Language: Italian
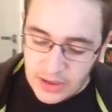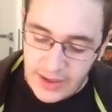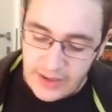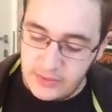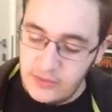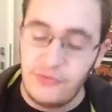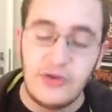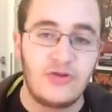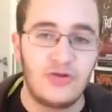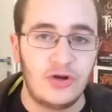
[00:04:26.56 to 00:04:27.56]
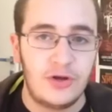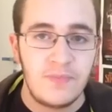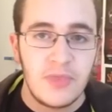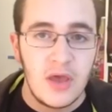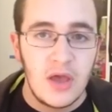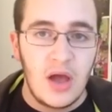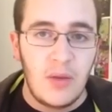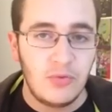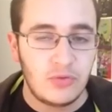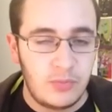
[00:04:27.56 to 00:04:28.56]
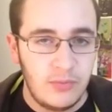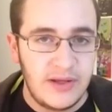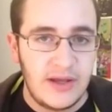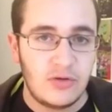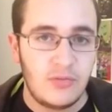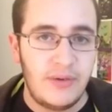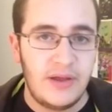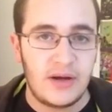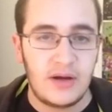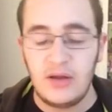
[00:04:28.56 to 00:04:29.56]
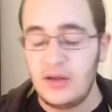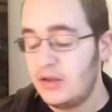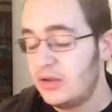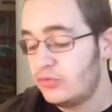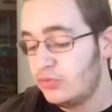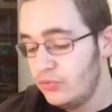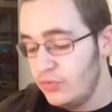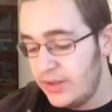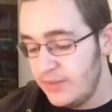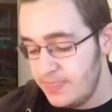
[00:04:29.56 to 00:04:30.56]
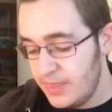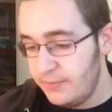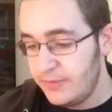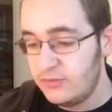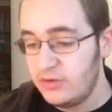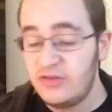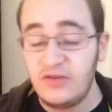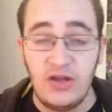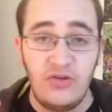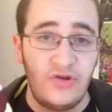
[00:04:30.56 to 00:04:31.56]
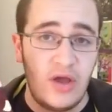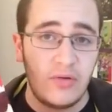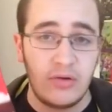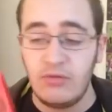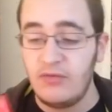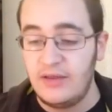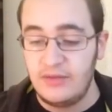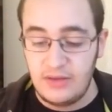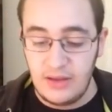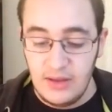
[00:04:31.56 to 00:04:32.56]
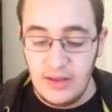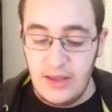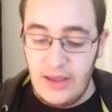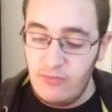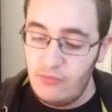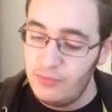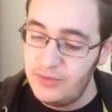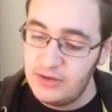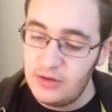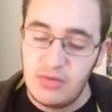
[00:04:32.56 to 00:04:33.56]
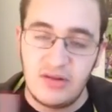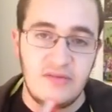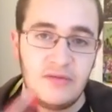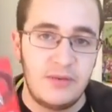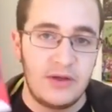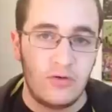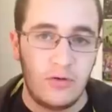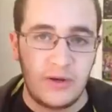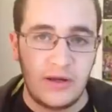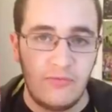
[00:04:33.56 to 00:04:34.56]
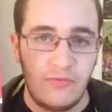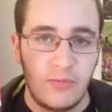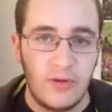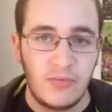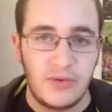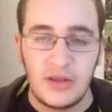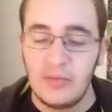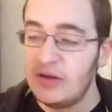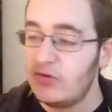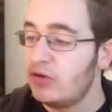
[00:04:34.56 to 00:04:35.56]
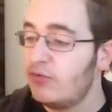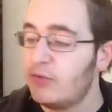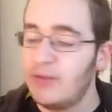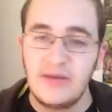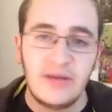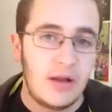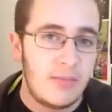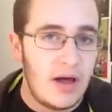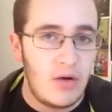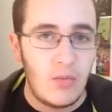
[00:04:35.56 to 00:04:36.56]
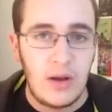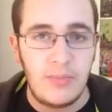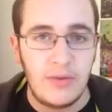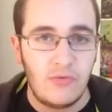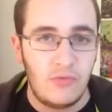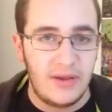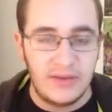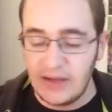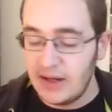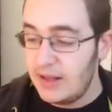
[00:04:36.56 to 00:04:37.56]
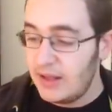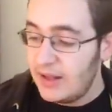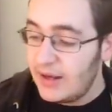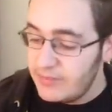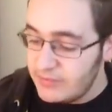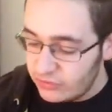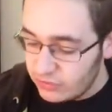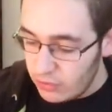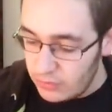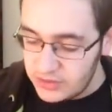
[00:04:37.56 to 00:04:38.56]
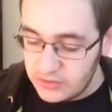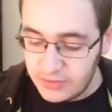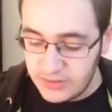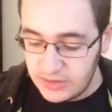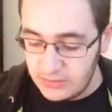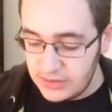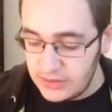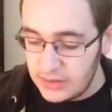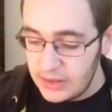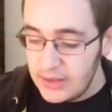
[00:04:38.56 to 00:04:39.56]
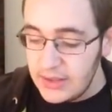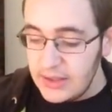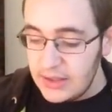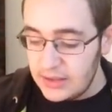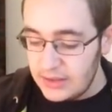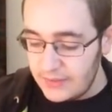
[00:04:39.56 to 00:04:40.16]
che è The Fiction appunto pubblicato per uh, Tunue al prezzo di 16,90 euro. È un fumettino abbastanza piccolo perché è un formato praticamente, sono i formati della BAO, quelli per i fumetti alla, alla Image Comics praticamente, uh,